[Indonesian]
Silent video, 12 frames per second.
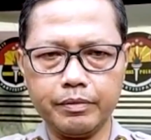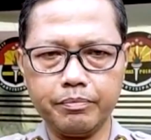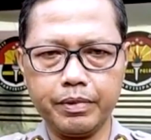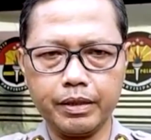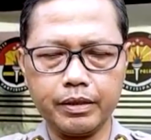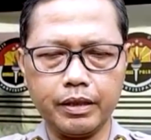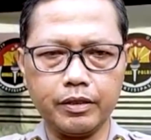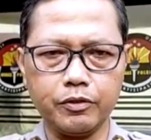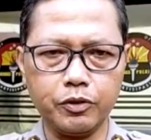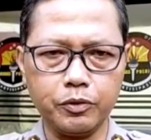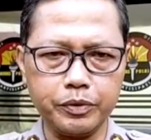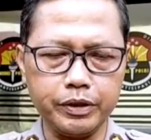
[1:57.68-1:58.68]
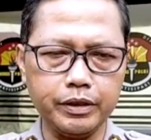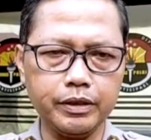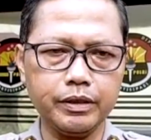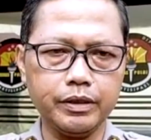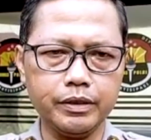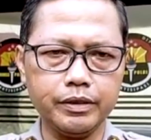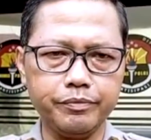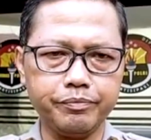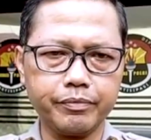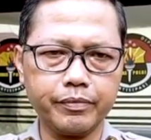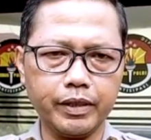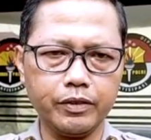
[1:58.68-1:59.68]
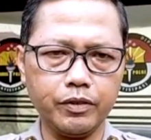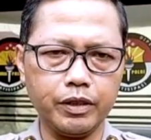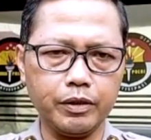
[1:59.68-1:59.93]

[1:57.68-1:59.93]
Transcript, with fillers: pelaksanaan otopsi itu ada